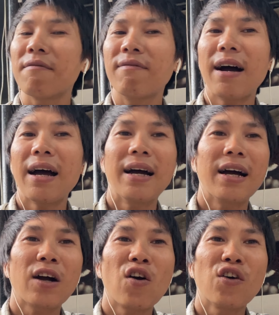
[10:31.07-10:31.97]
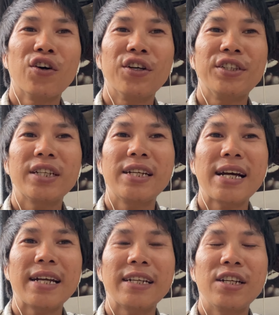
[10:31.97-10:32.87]
và con người sinh
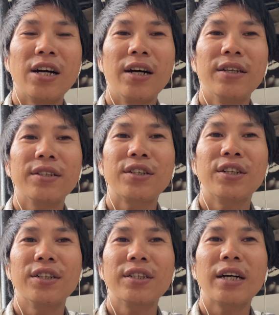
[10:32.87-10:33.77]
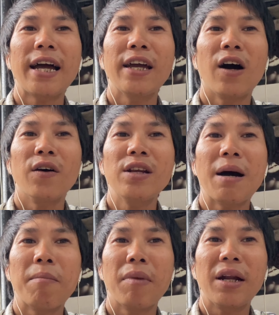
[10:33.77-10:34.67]
ra trên đời thường hay hỏi
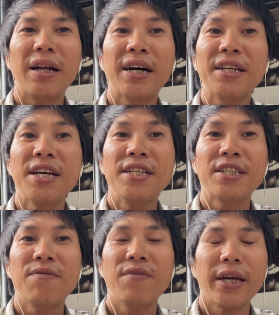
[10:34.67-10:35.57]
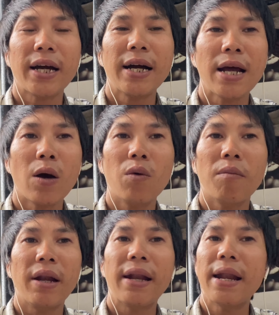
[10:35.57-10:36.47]
là mình nên đi xin việc ở đâu
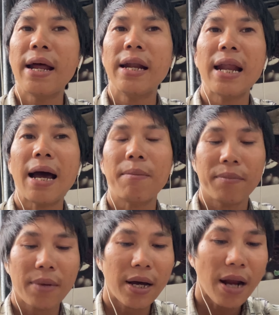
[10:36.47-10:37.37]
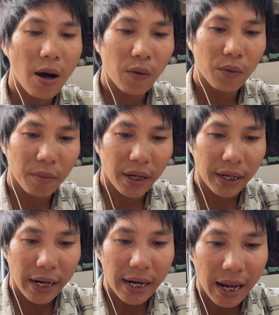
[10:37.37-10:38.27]
mình nên làm ở đâu mình
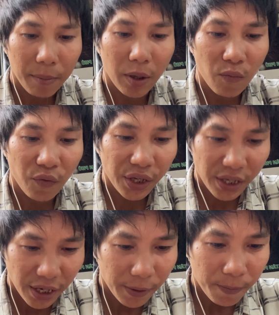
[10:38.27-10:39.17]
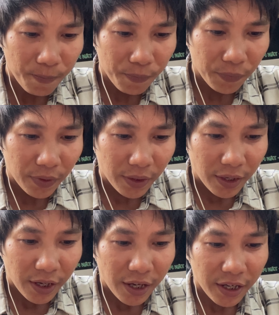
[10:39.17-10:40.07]
nên làm công việc gì
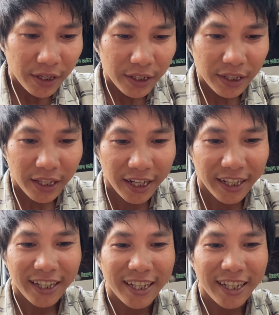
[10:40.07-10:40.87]
thì